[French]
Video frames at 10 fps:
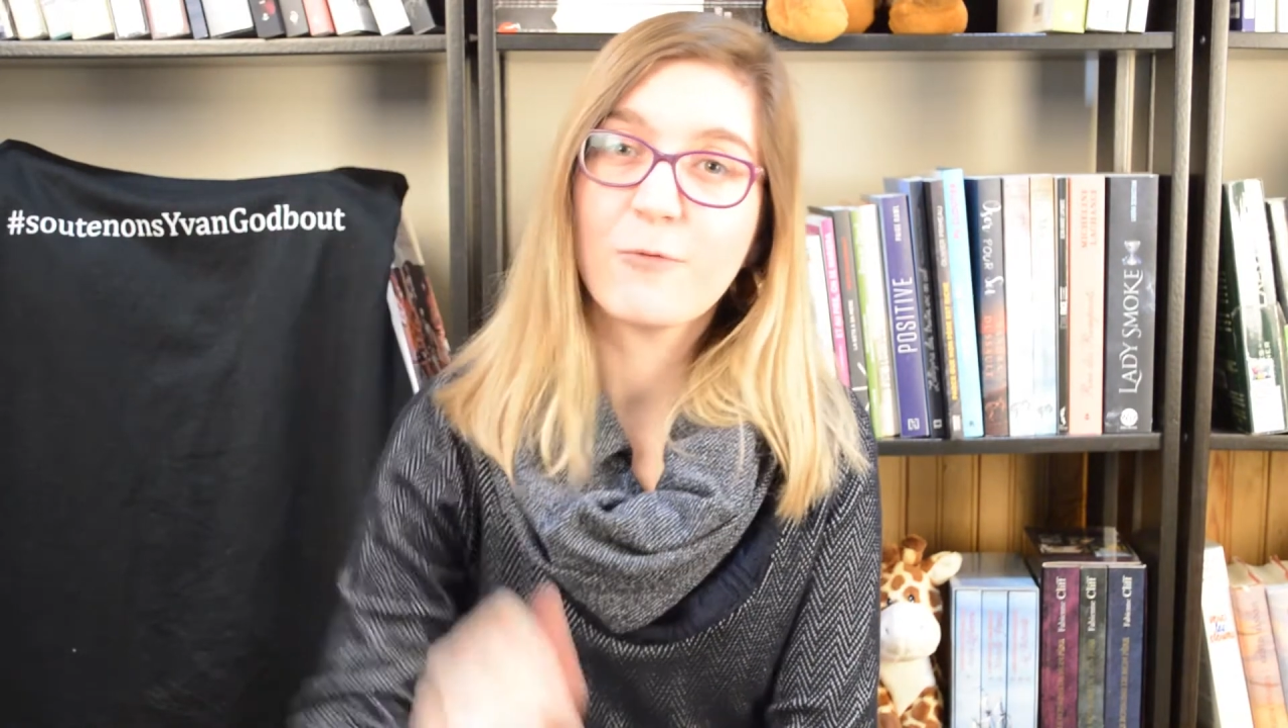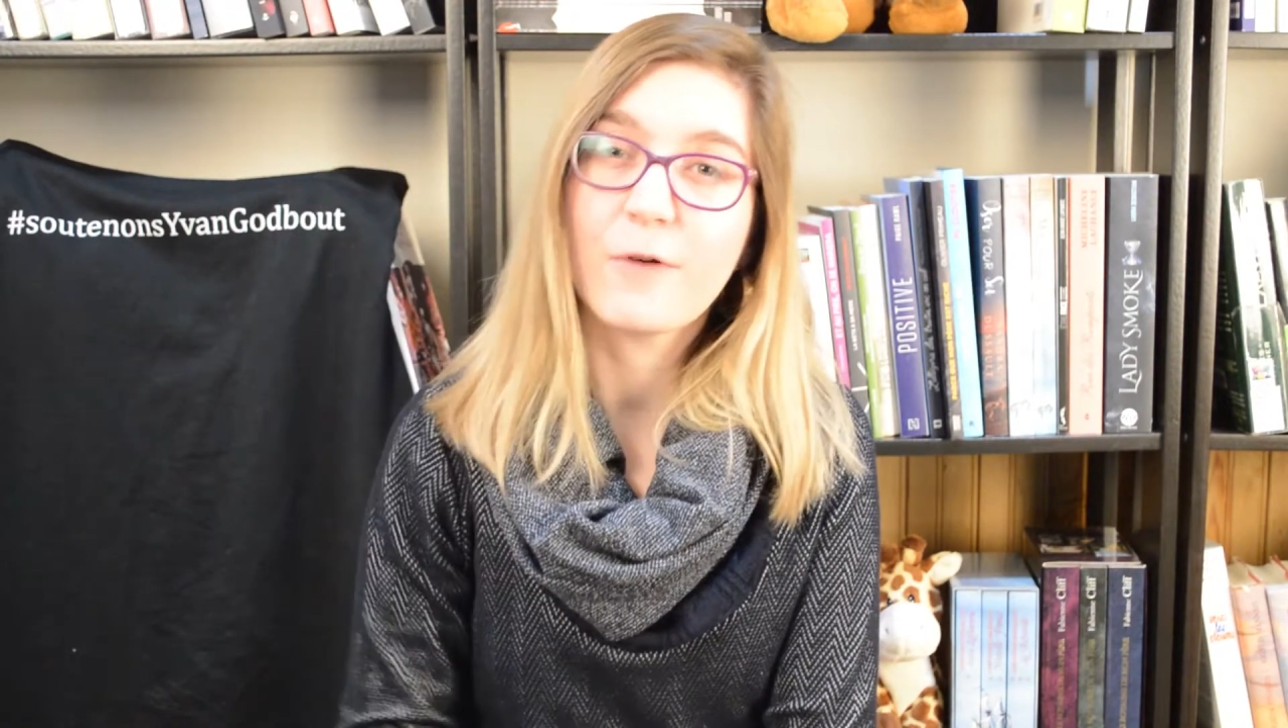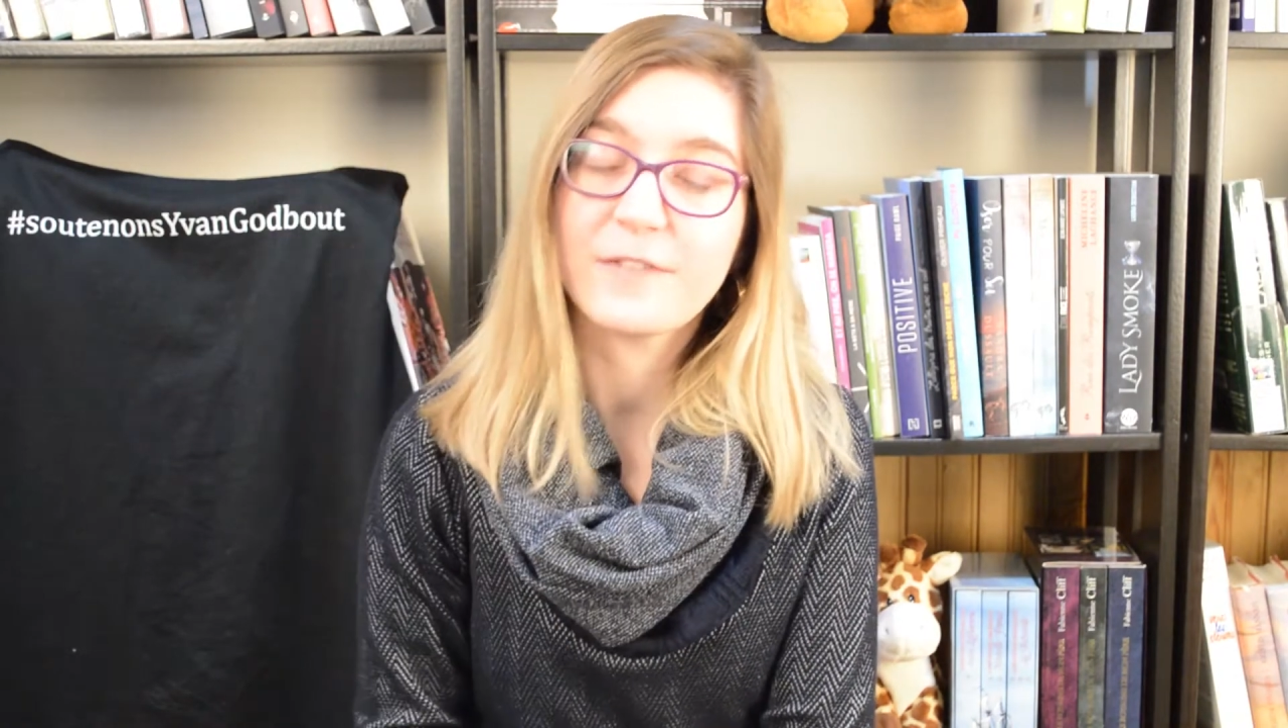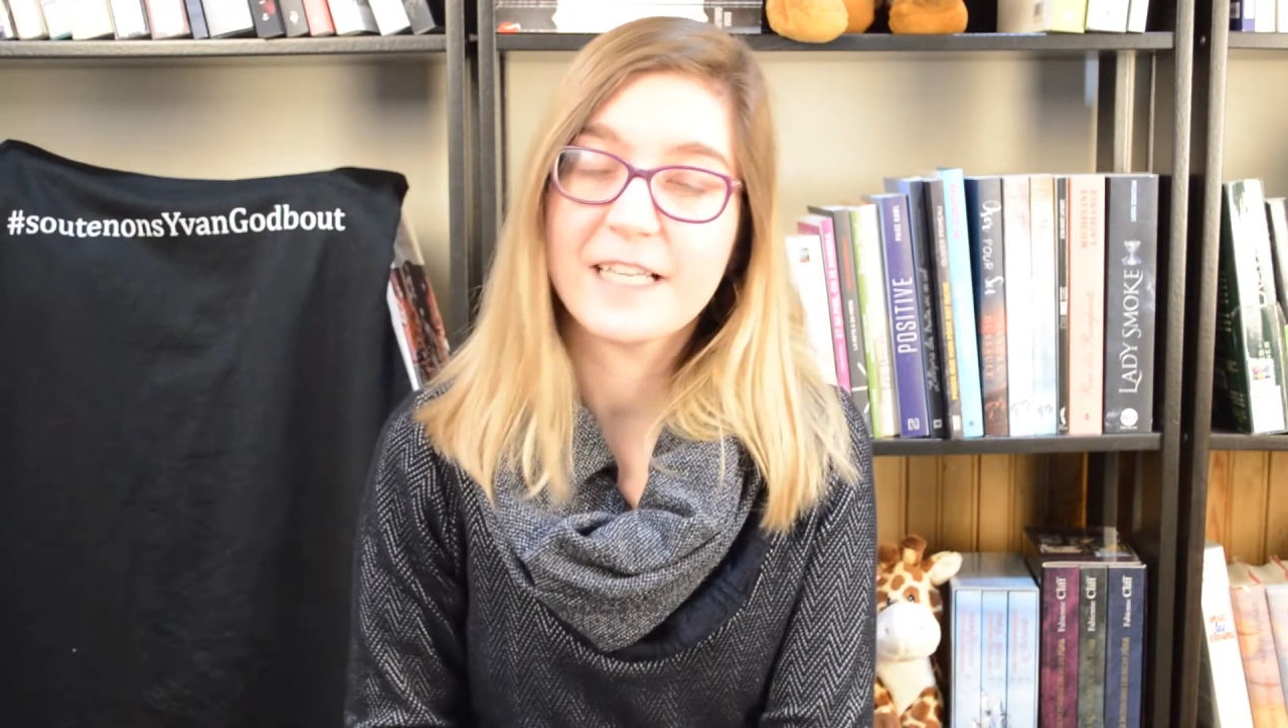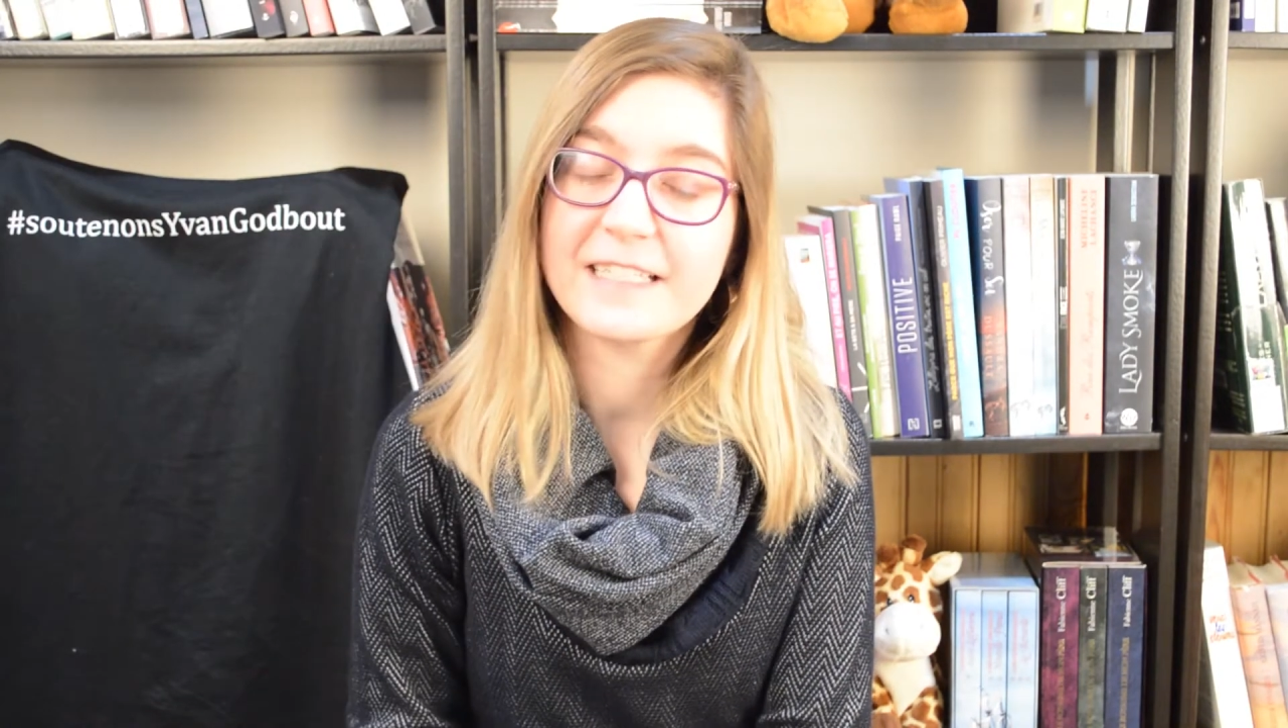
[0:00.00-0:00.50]
ou
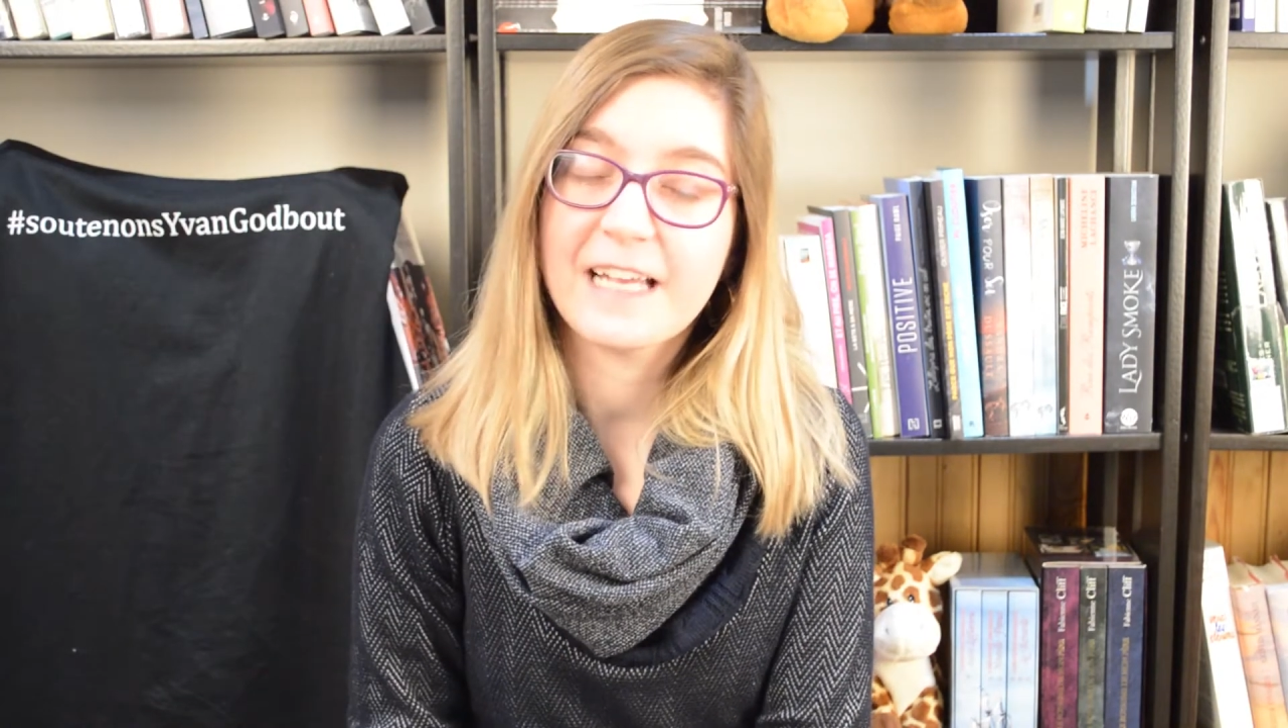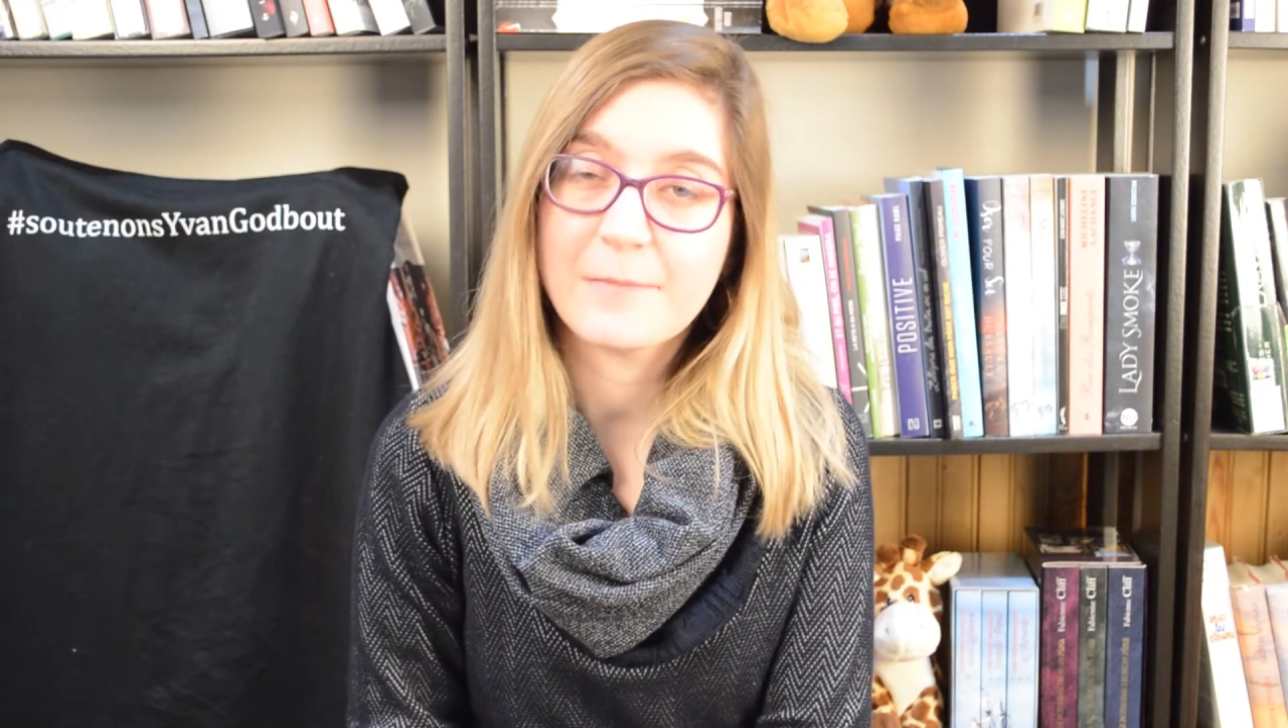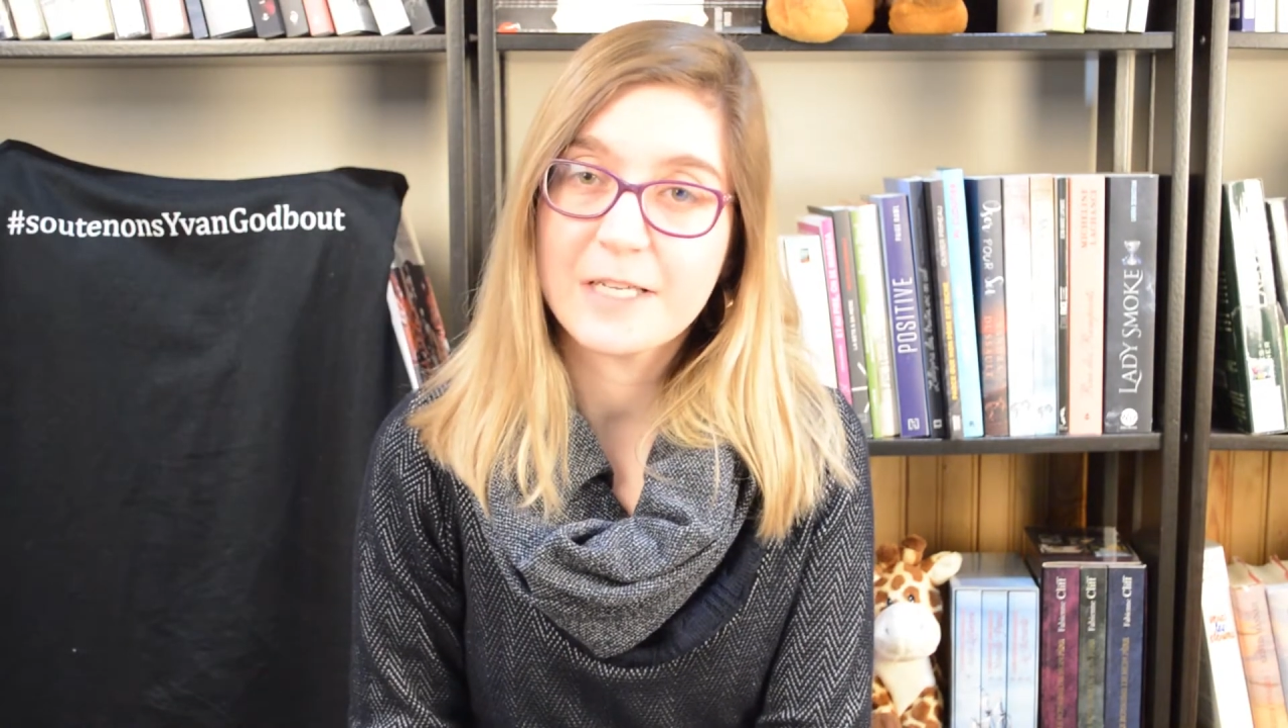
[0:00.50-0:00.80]
à vous inscrire à